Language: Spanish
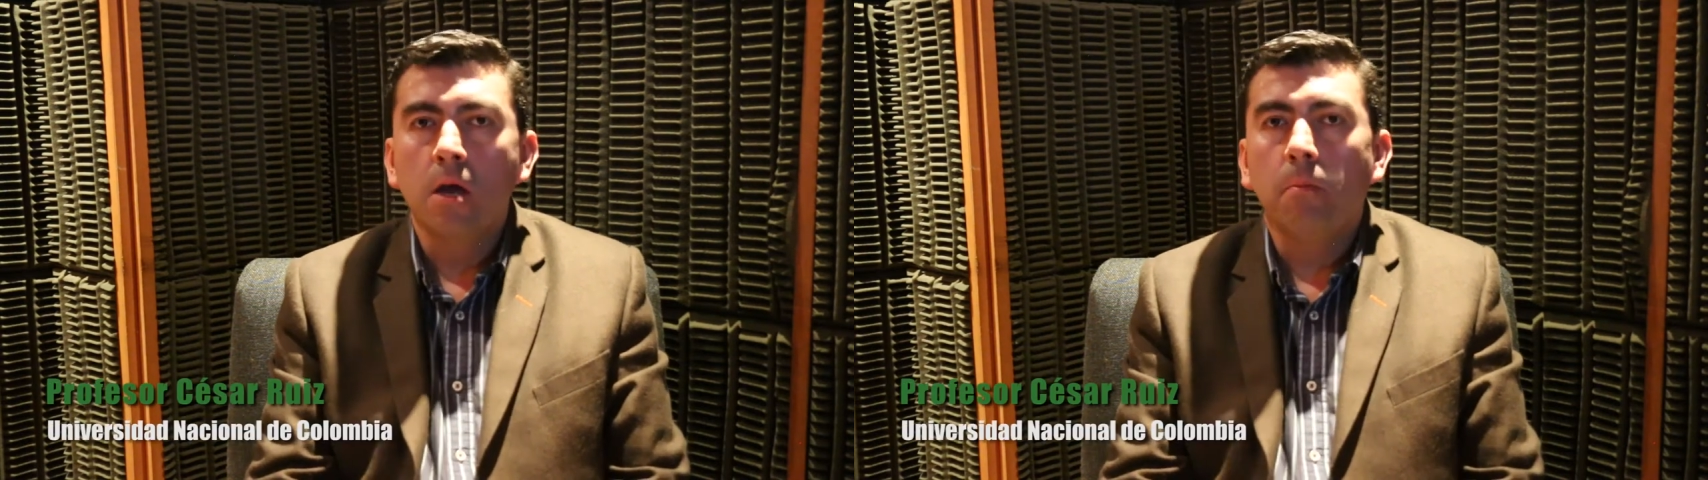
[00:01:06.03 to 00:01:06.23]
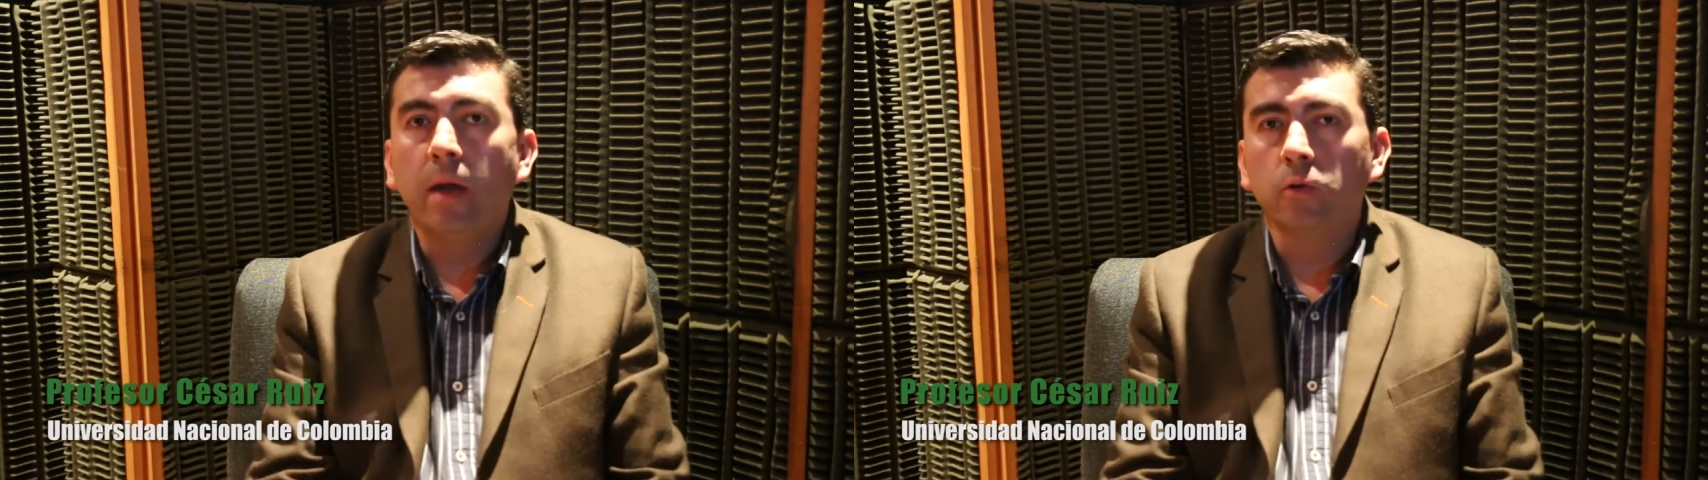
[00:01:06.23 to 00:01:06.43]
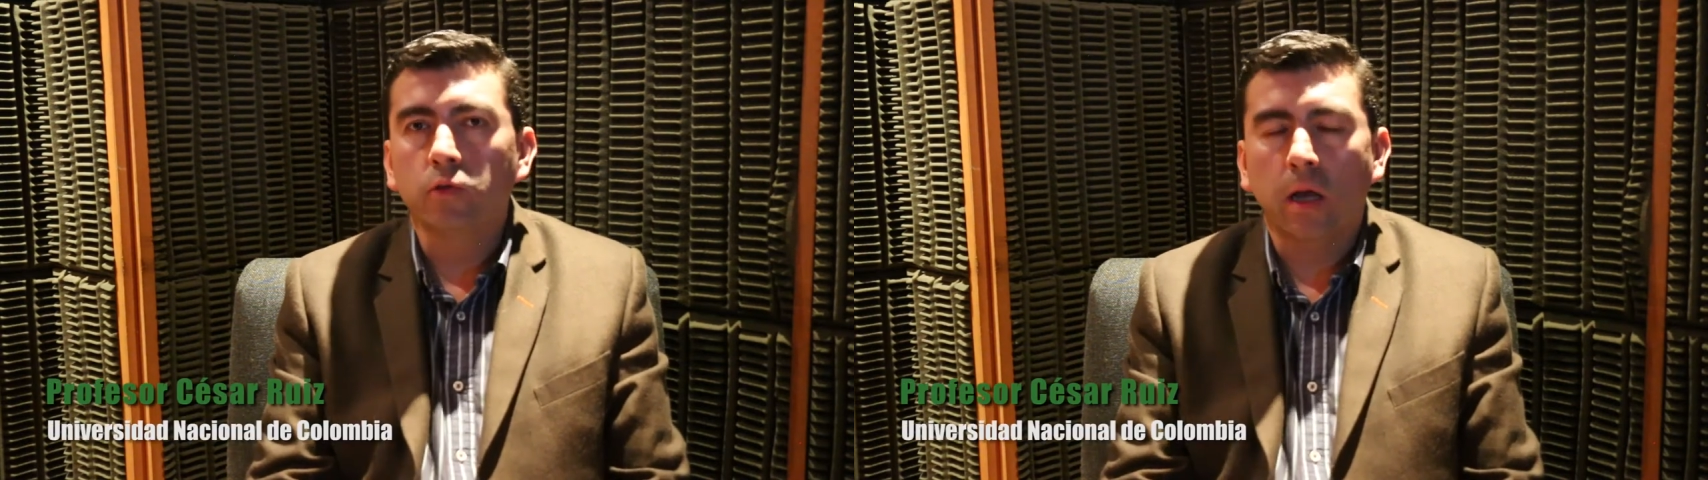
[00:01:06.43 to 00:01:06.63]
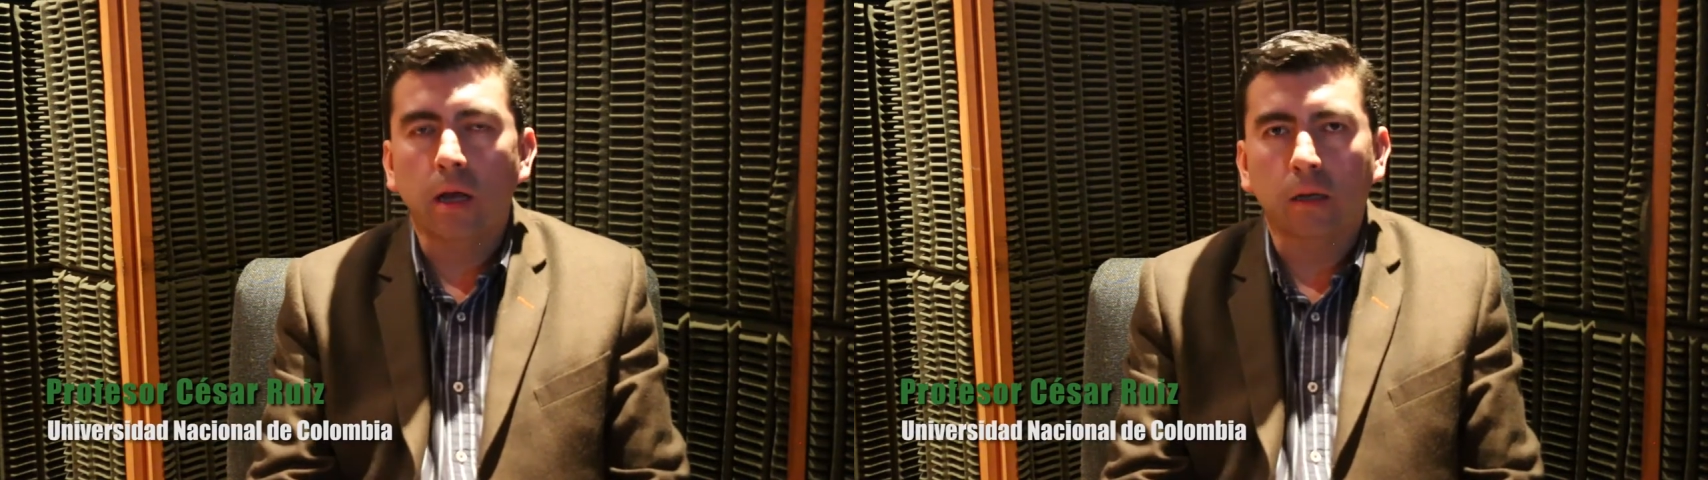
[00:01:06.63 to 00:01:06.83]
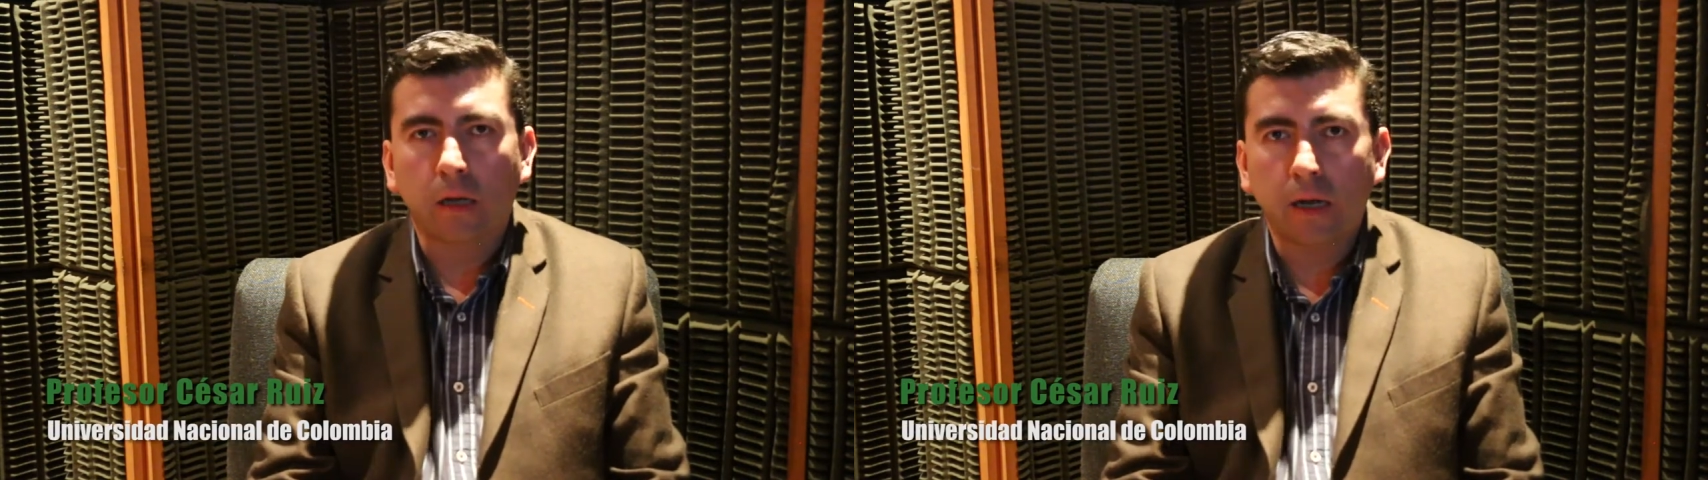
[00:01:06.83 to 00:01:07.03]
menos
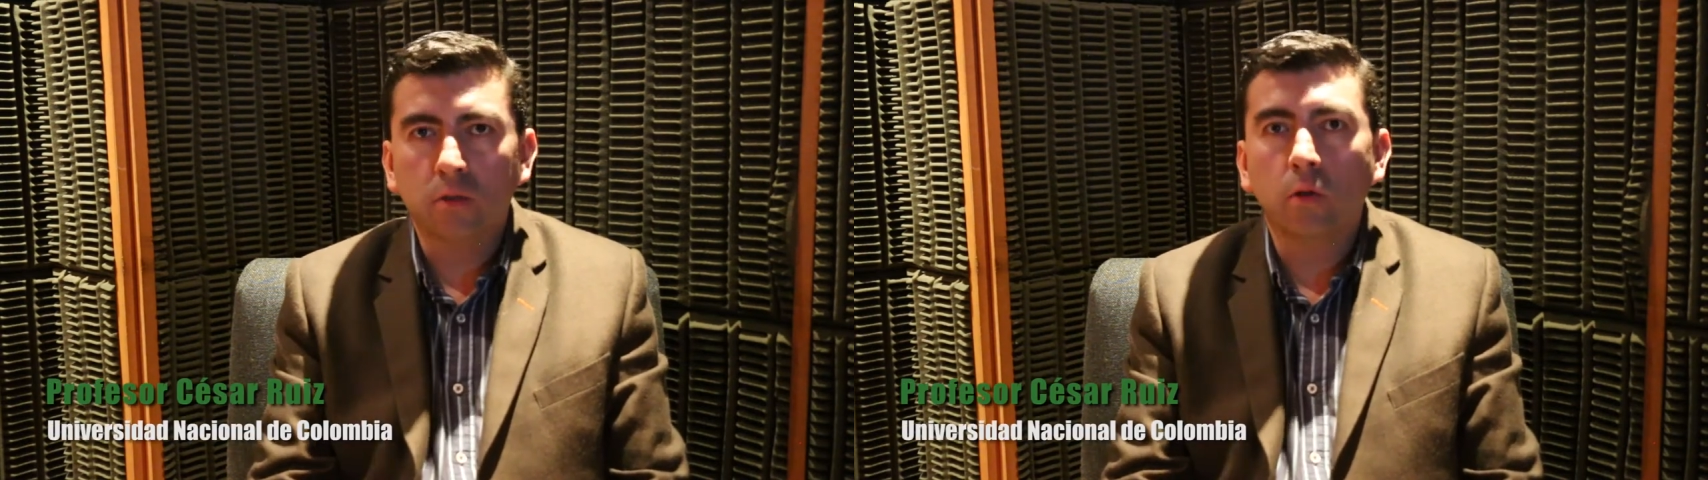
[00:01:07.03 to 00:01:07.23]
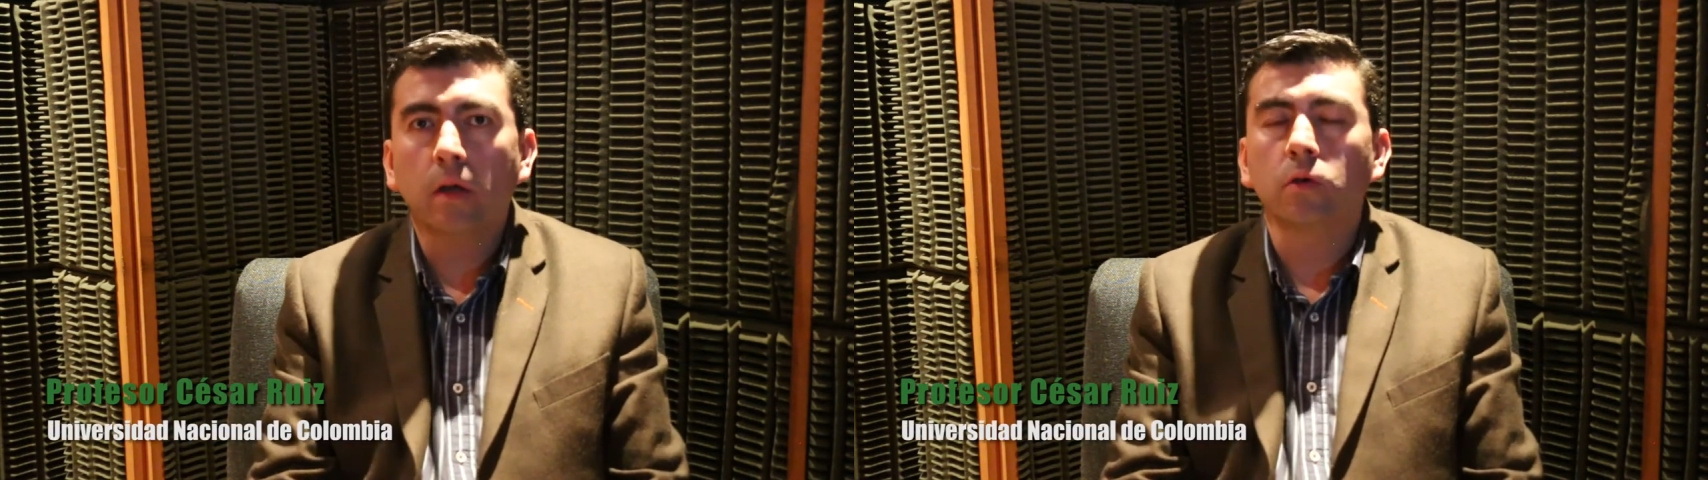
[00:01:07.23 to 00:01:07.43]
el resto de